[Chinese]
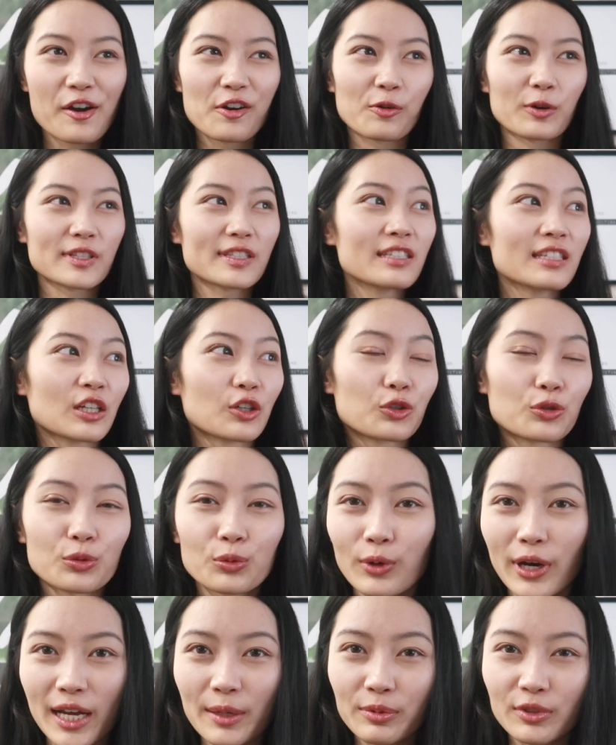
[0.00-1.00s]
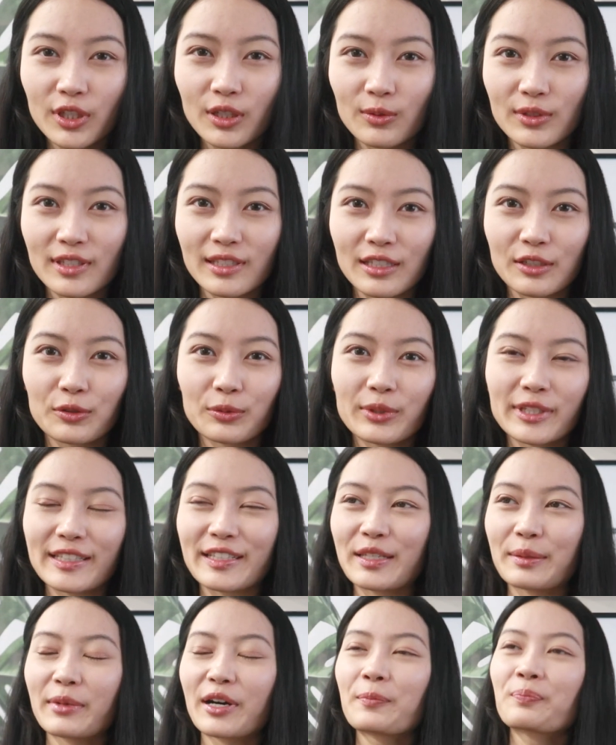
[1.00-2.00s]
我自己哭，我还不知道我自己有问
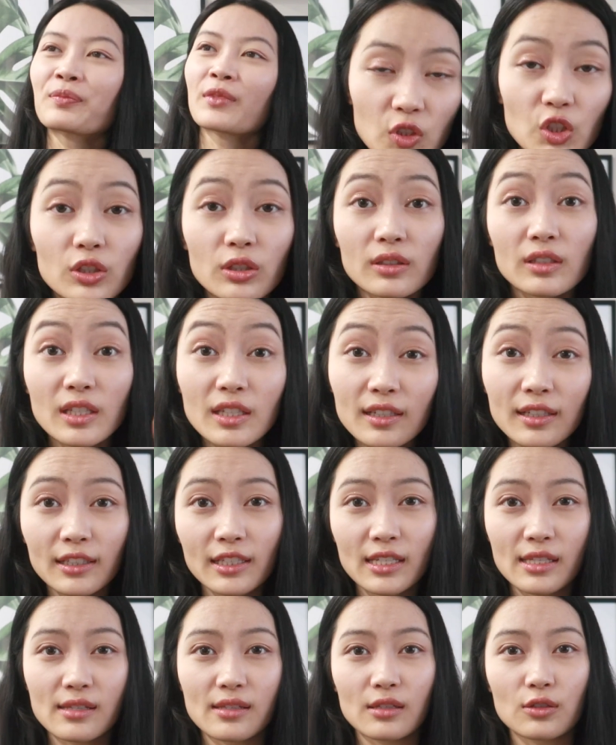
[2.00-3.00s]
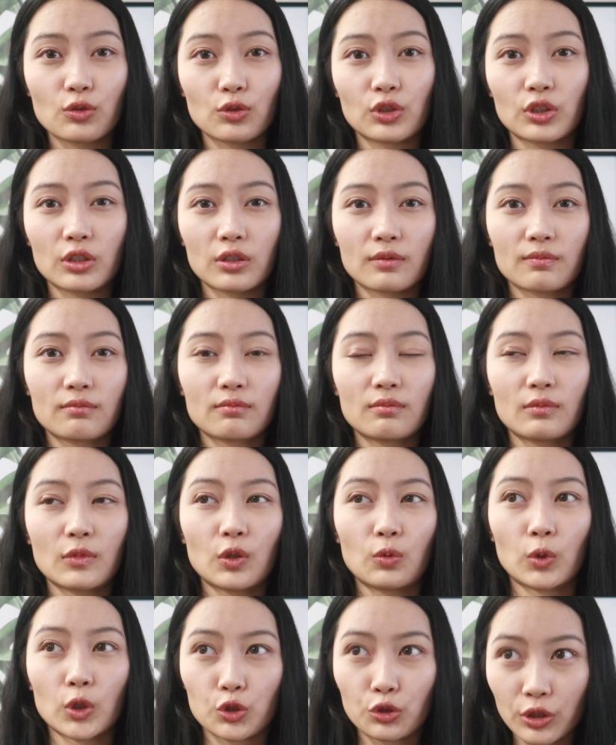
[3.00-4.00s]
题吗？这是第一个例子，就是
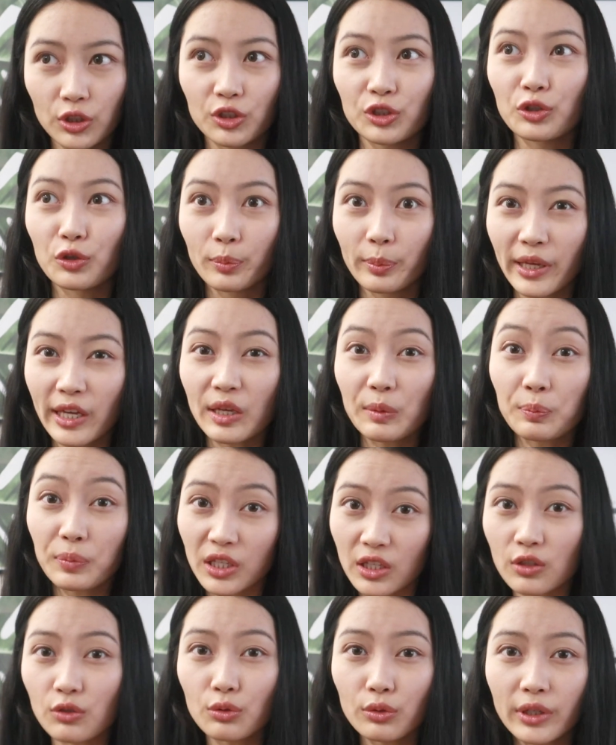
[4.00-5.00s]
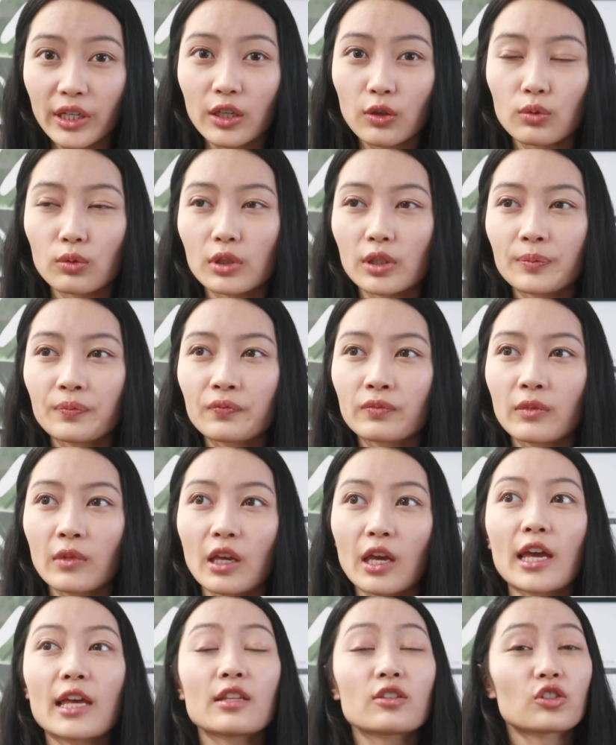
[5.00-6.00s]
我确实有被 P U A 过
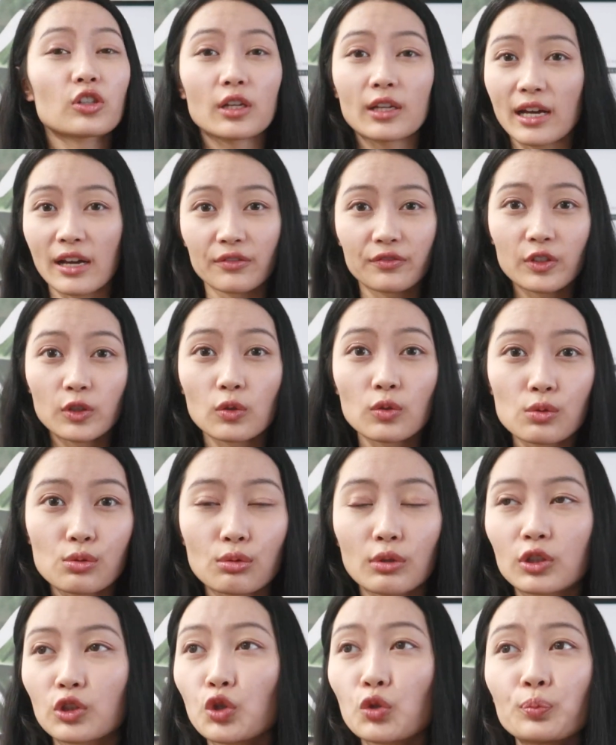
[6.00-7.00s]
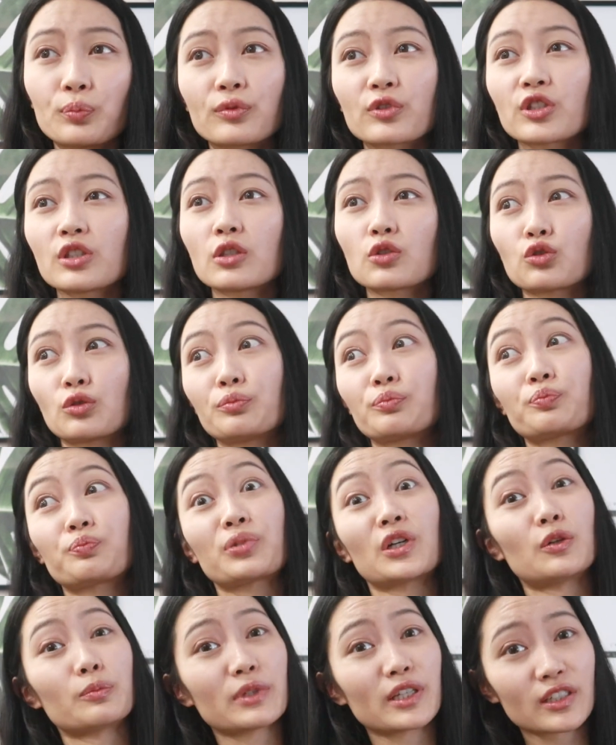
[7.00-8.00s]
，and 这两份工作都不是那种
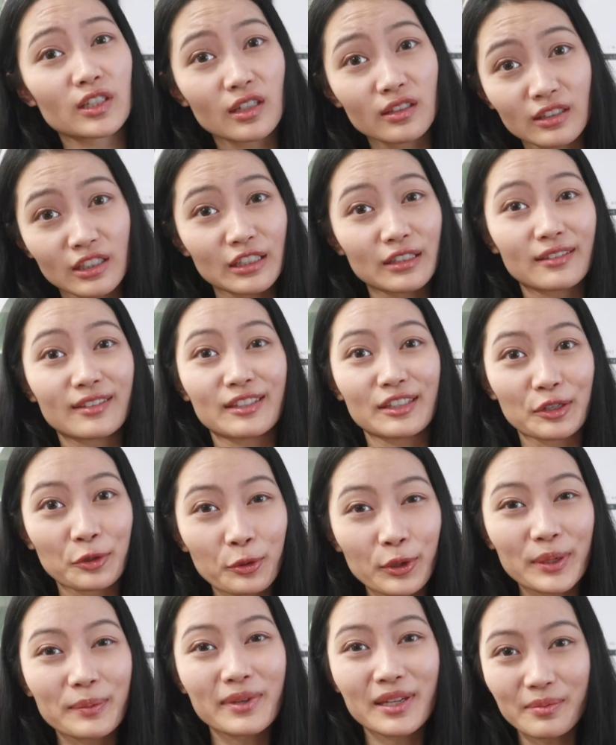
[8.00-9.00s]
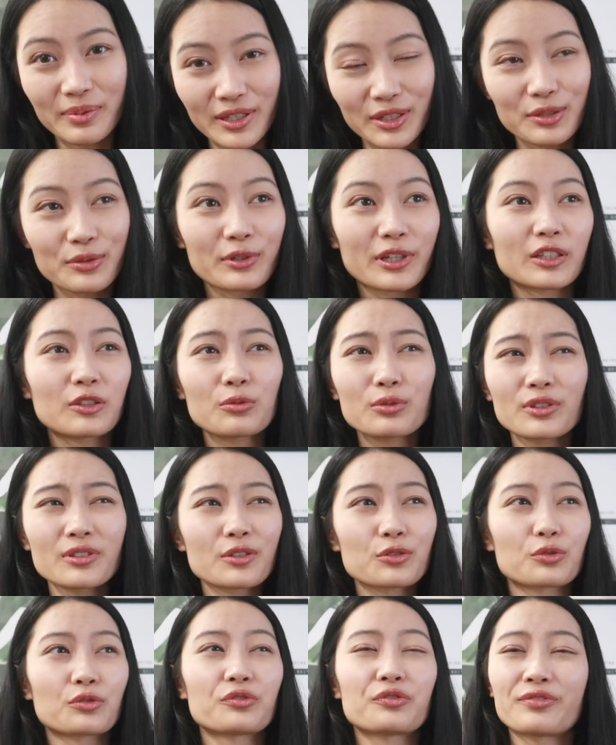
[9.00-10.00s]
表面上你你会被 P U A， 都是
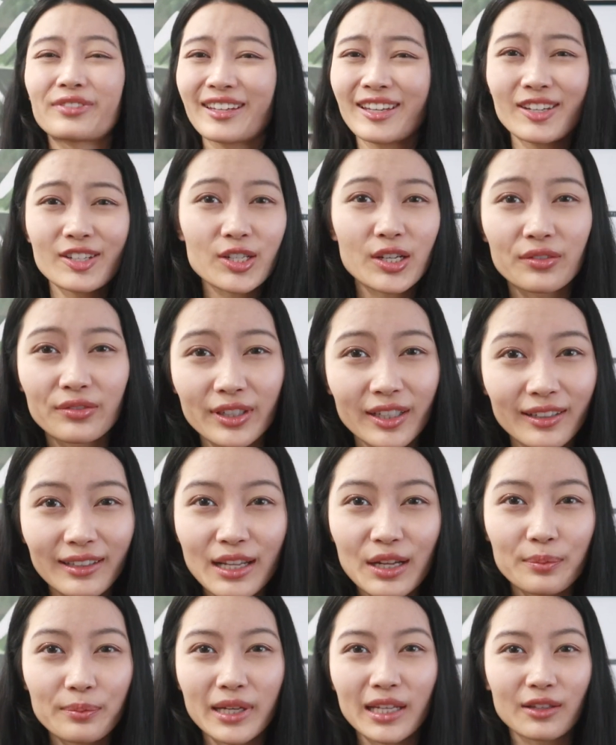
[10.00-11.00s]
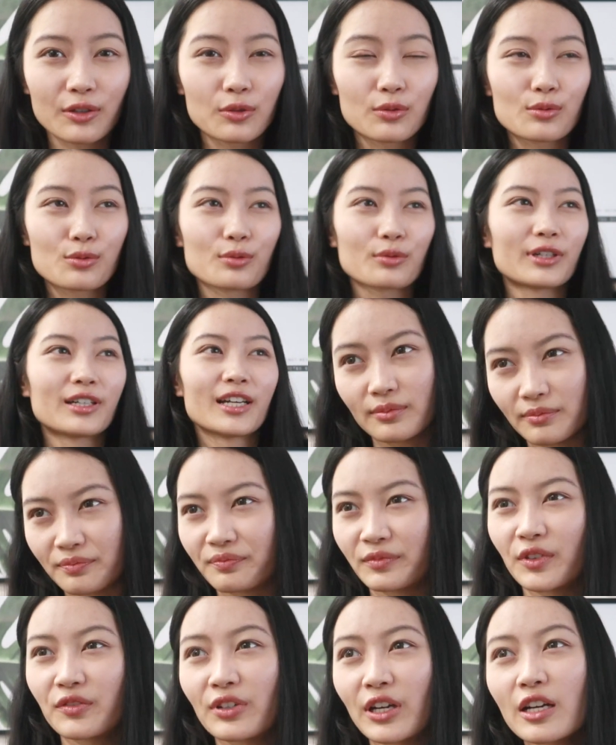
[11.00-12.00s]
那种非常非常浪漫的工作。
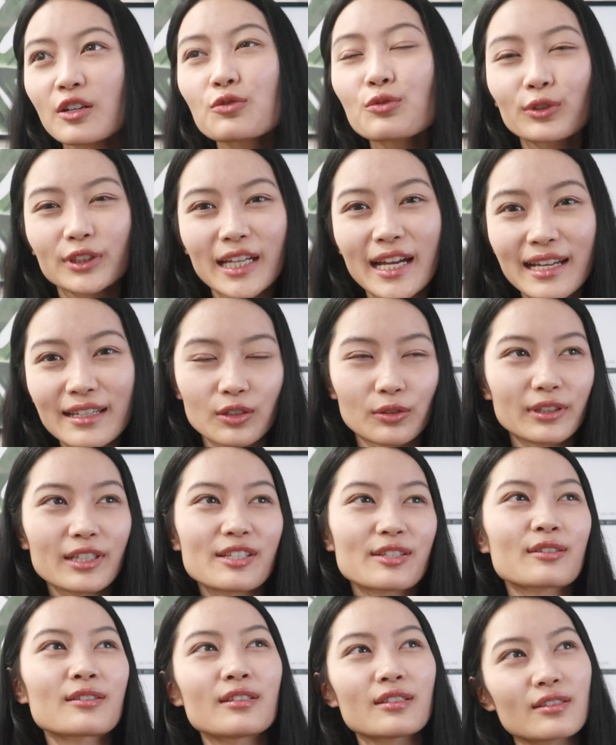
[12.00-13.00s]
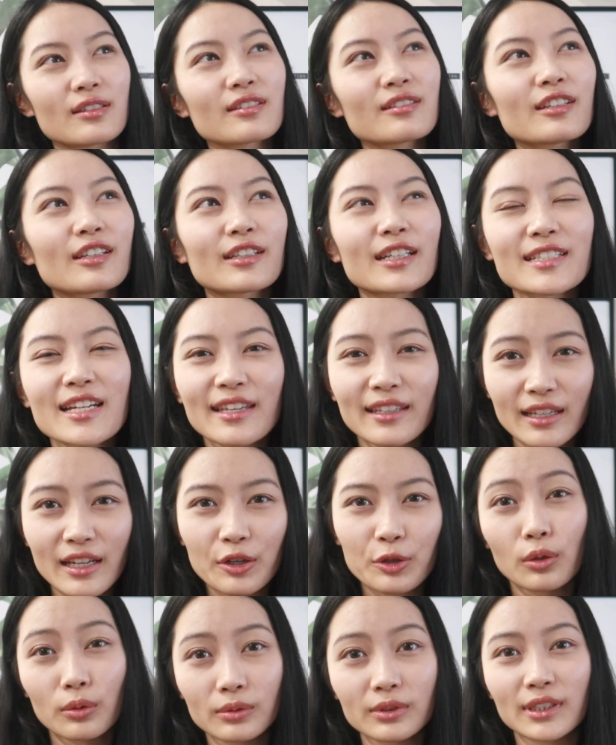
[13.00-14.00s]
嗯，反正如果大家有类似的经历，大家应该
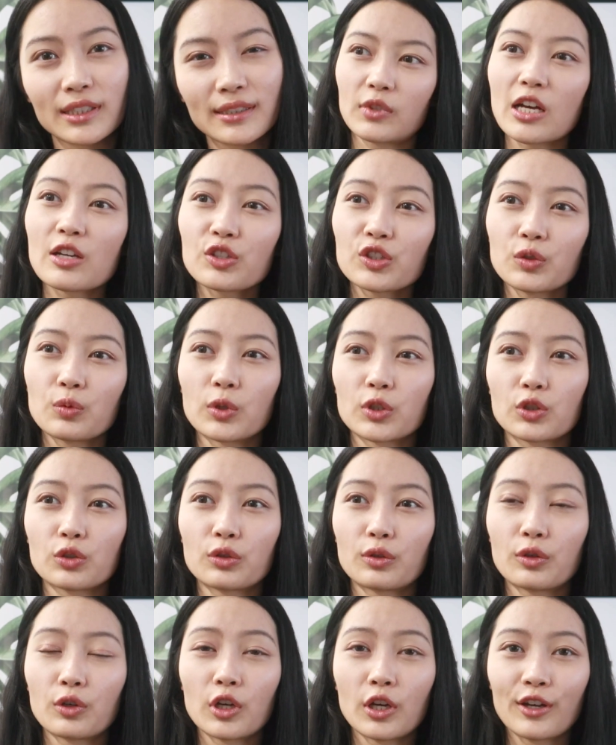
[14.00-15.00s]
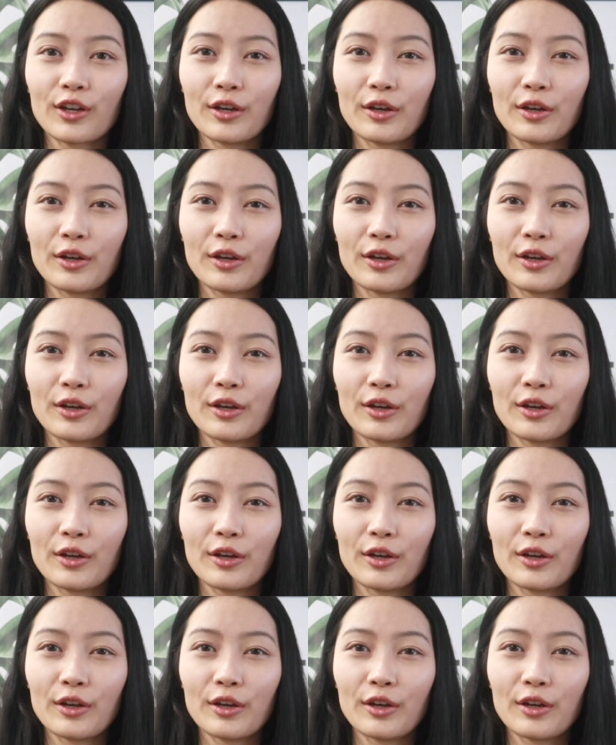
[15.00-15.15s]
懂的。当时我就